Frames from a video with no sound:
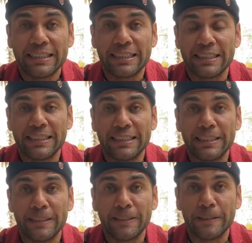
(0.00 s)

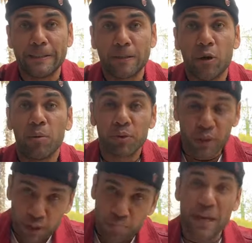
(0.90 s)
e com muito
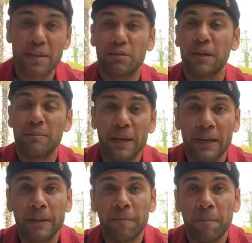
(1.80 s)
respeito
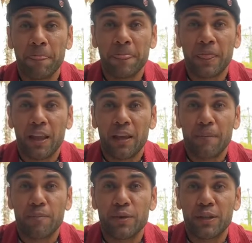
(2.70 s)
também,
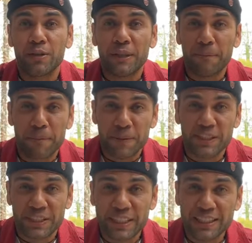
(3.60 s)
porque eu sempre
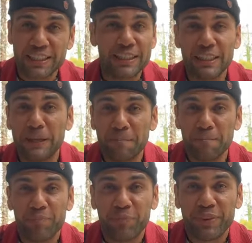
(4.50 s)
penso que nesse
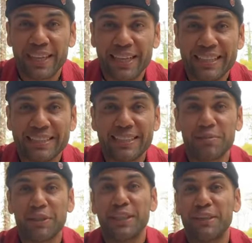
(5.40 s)
dia
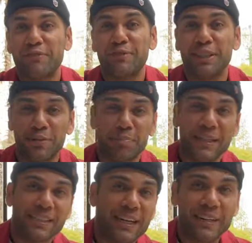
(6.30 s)
temos que
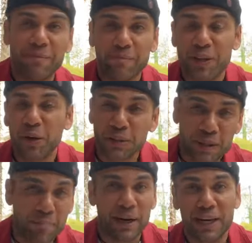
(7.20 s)
respeitar a
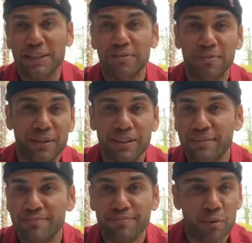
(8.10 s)
outra parte,
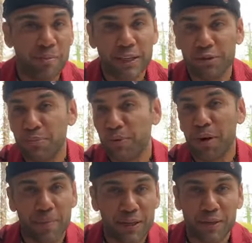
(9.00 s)
porque por mérito
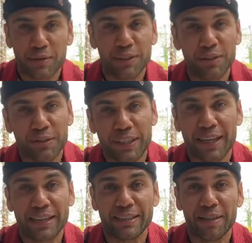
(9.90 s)
próprio ela conseguiu
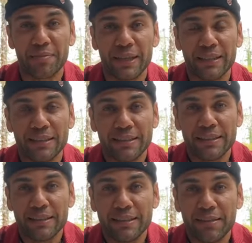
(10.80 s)
chegar aqui também,
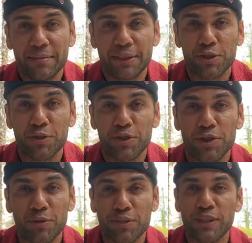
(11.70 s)
mas que
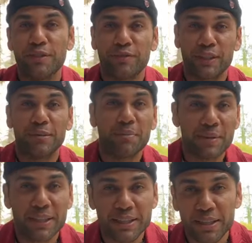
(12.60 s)
hoje é um dia de fazer por
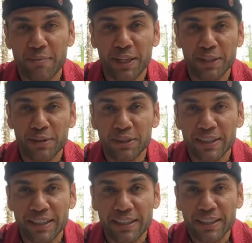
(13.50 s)
merecer mais do
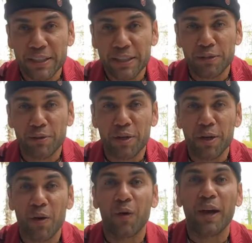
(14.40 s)
que, do que
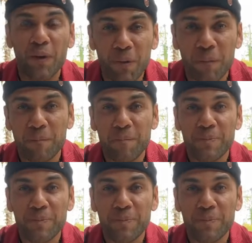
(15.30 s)
qualquer um,